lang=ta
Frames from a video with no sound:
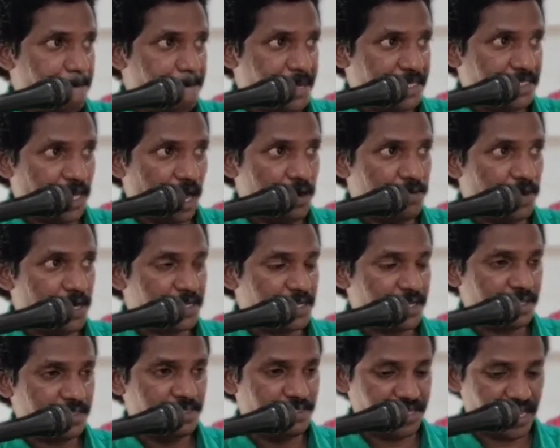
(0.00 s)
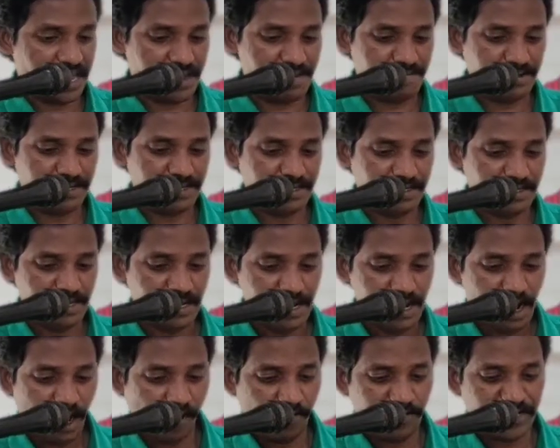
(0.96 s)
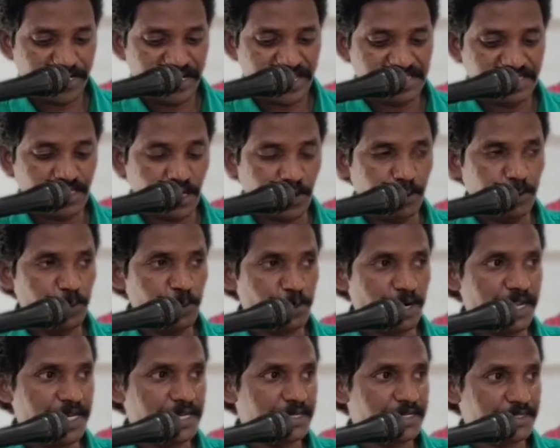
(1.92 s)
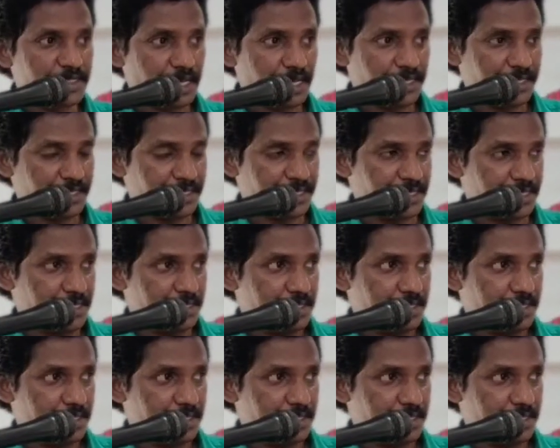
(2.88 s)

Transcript: பிதாவாகிய தேவன் அவர் எந்த ஊர்ல இருந்தாரு